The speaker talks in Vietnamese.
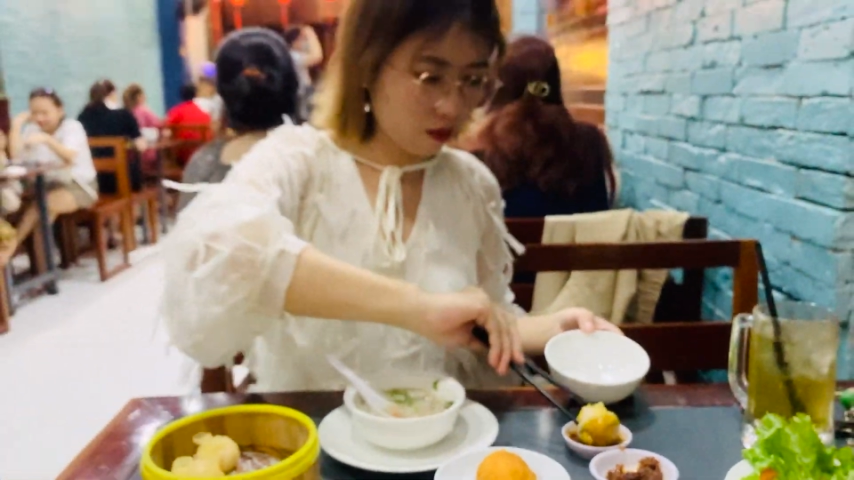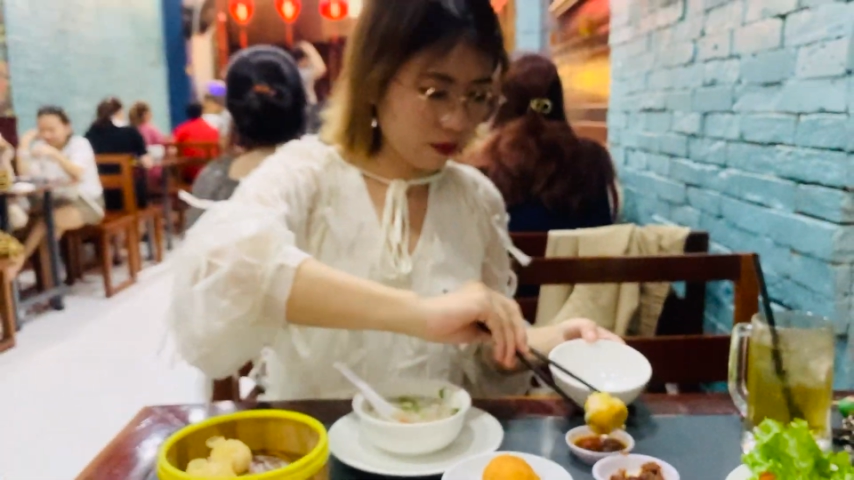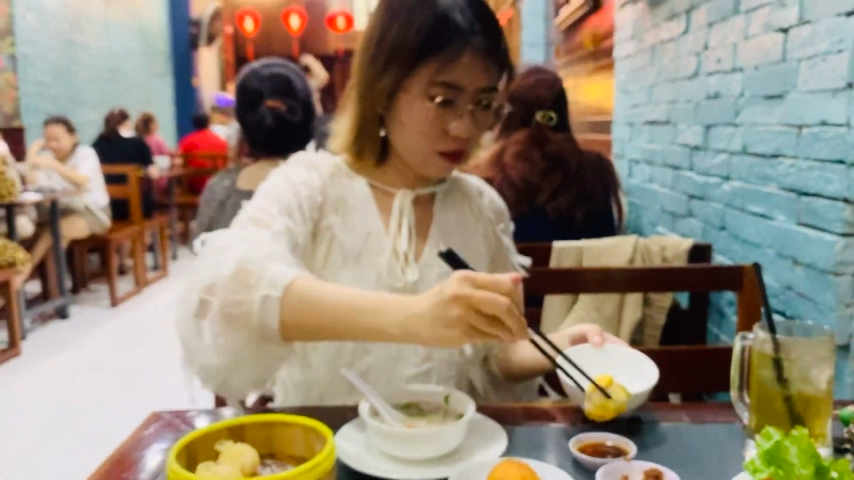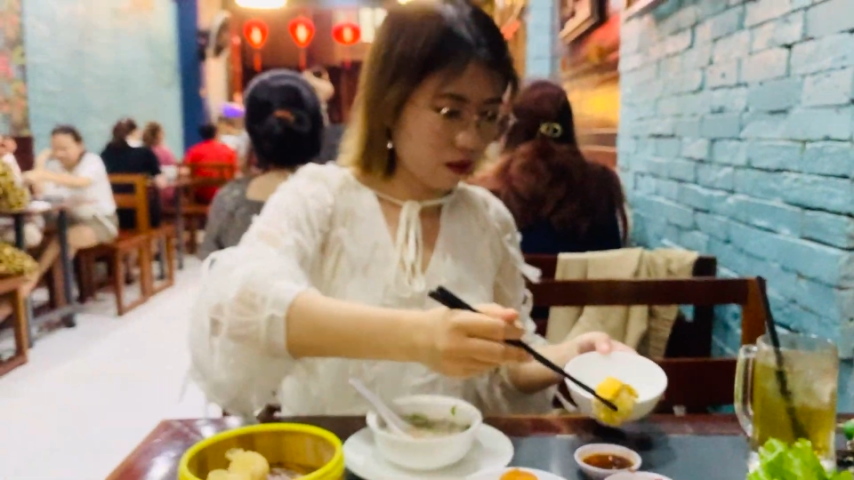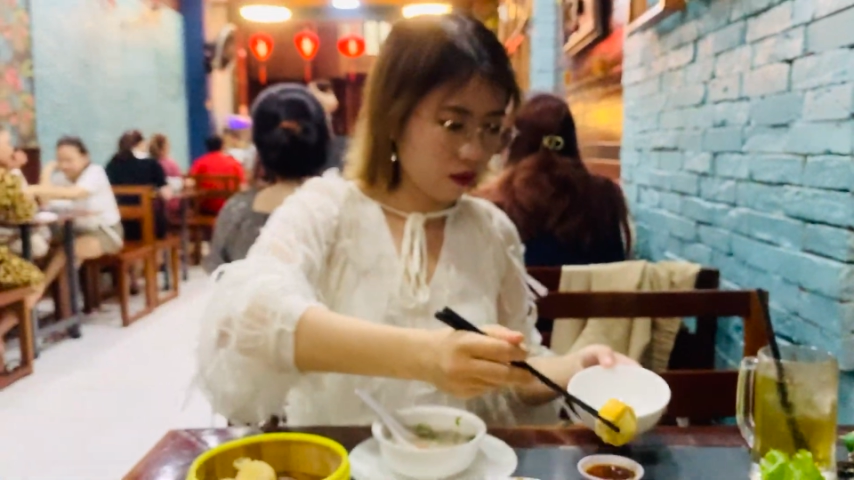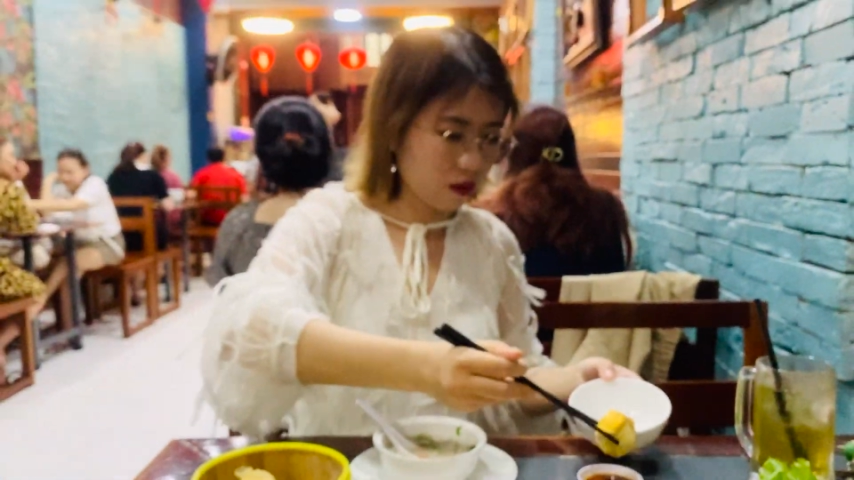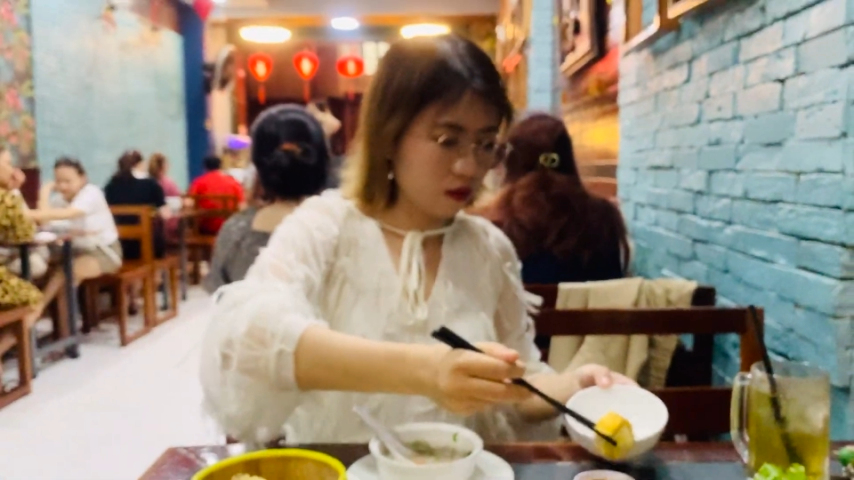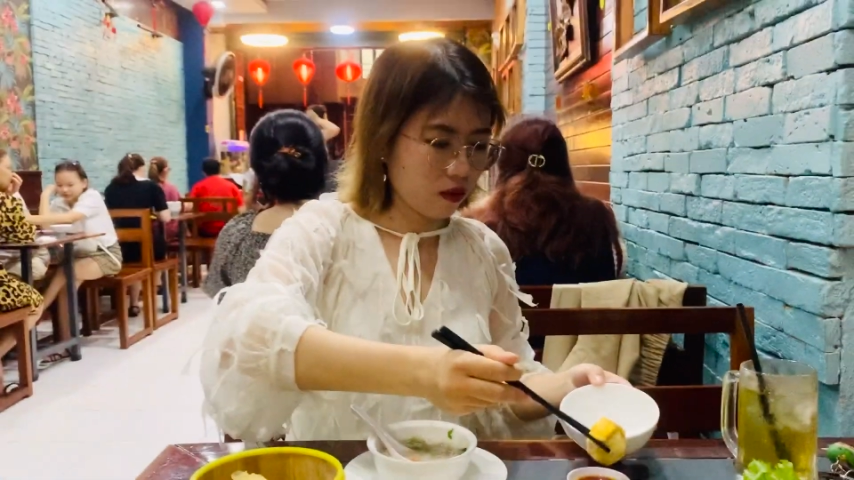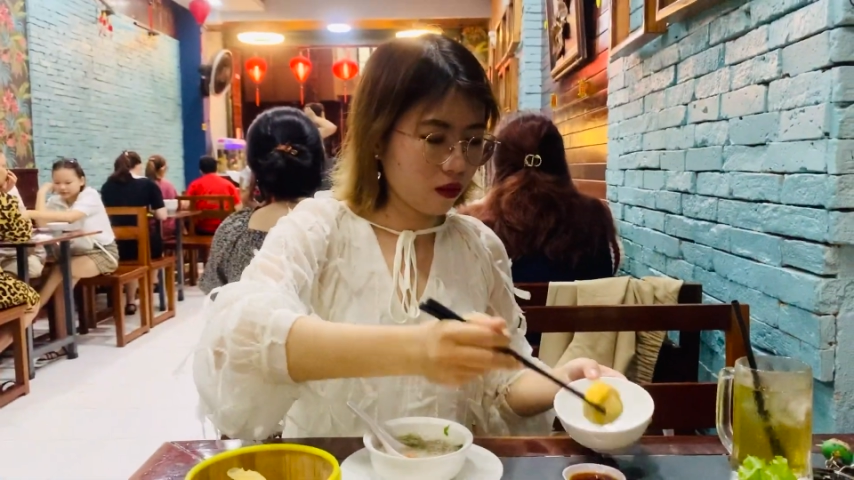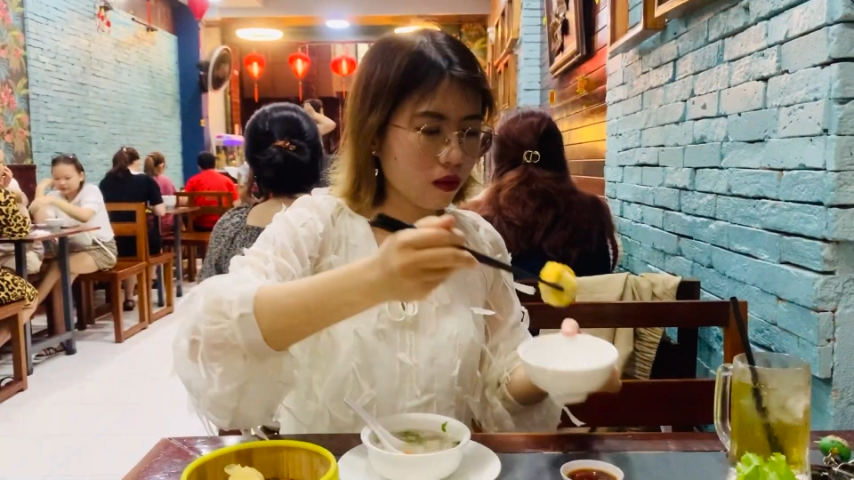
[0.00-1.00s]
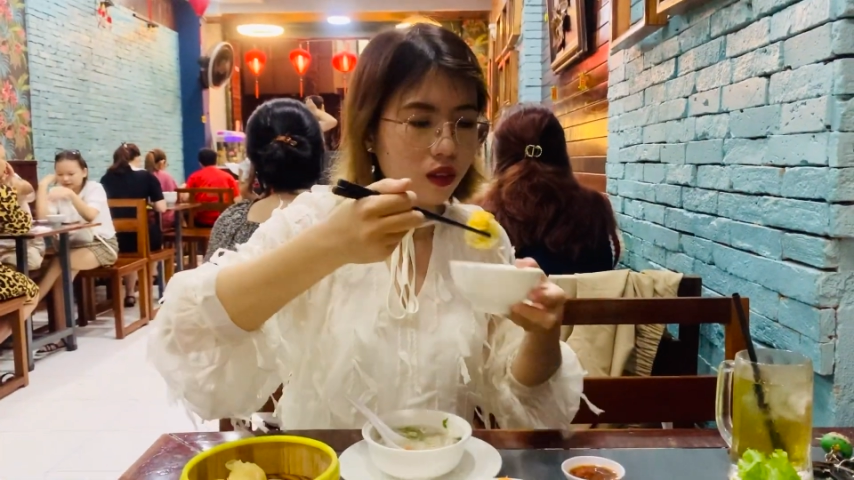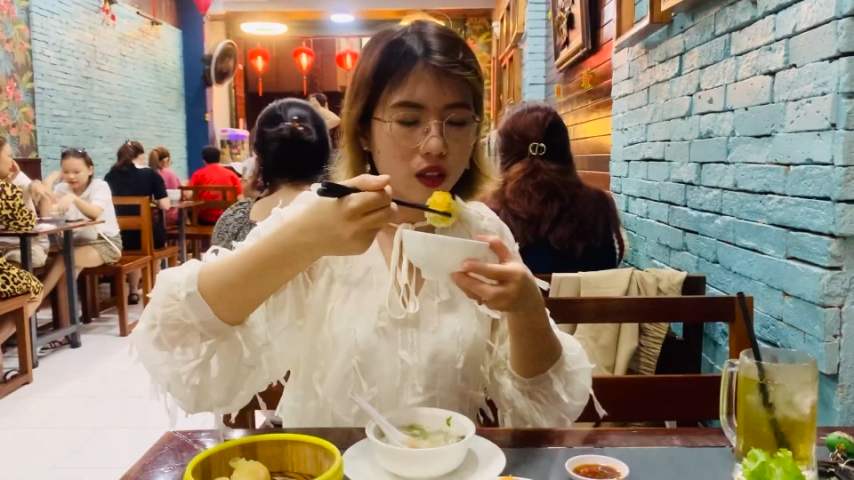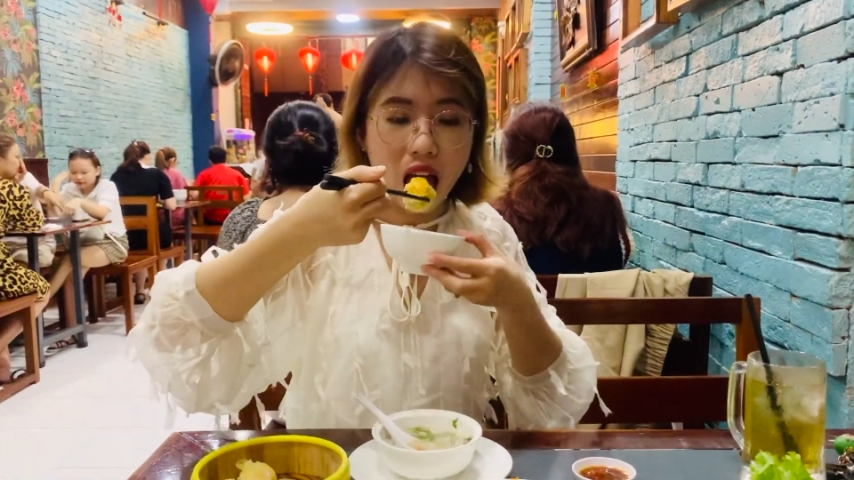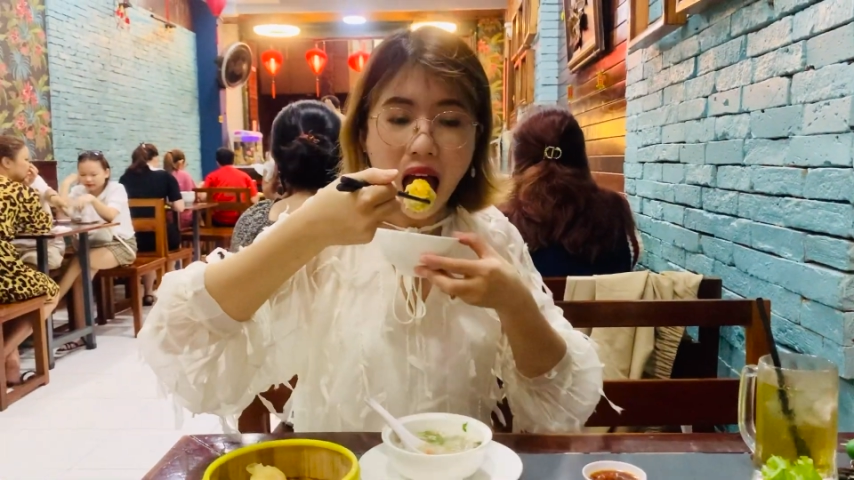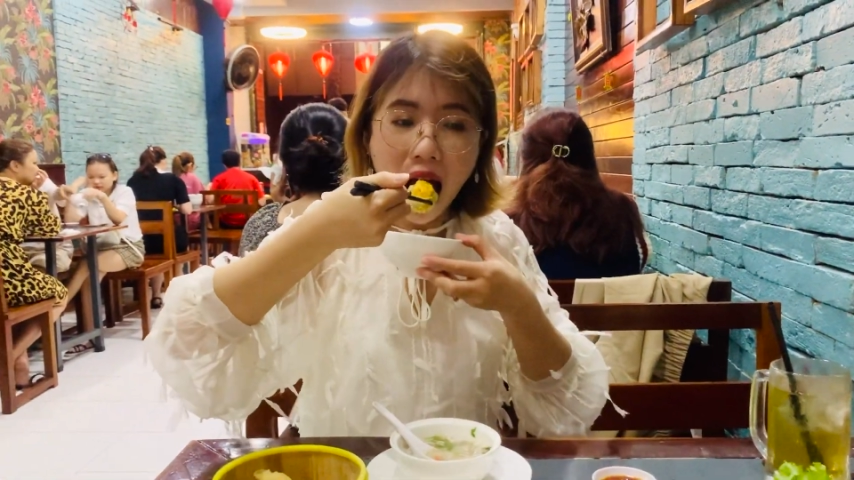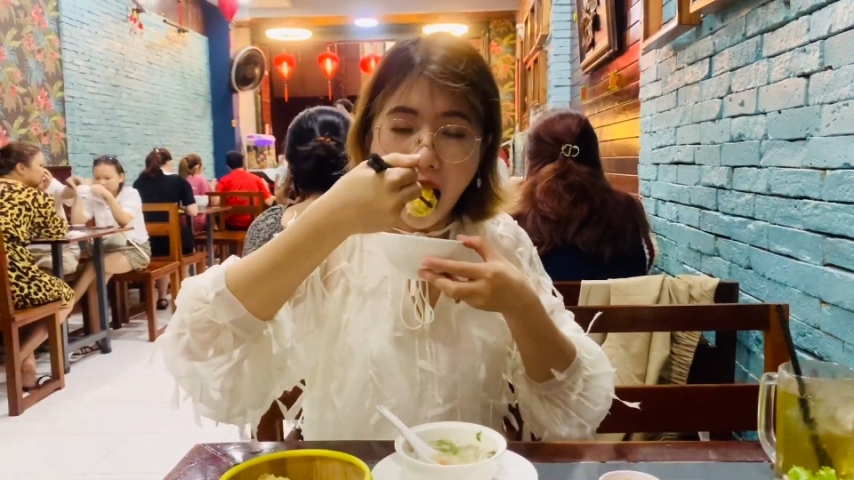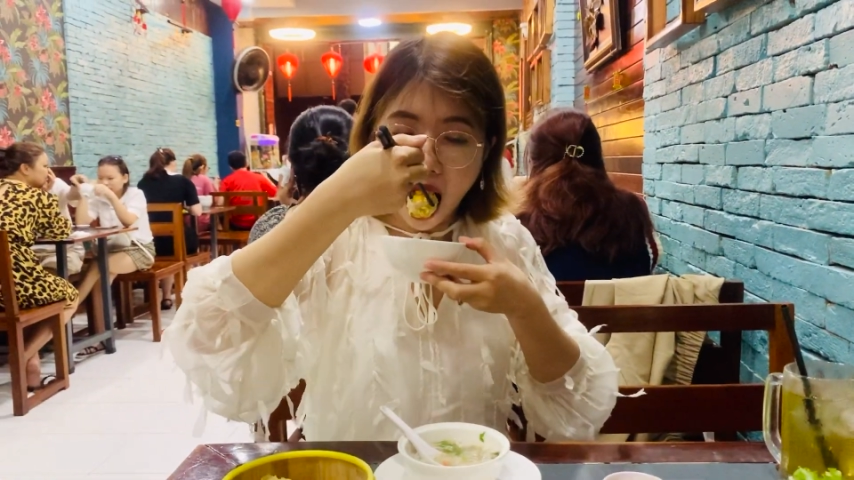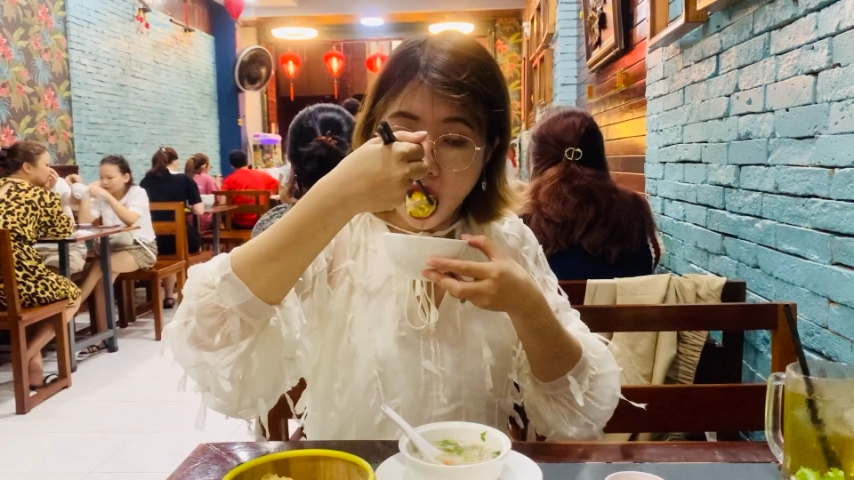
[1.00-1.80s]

đó, nó hơi kiểu như cứng cứng.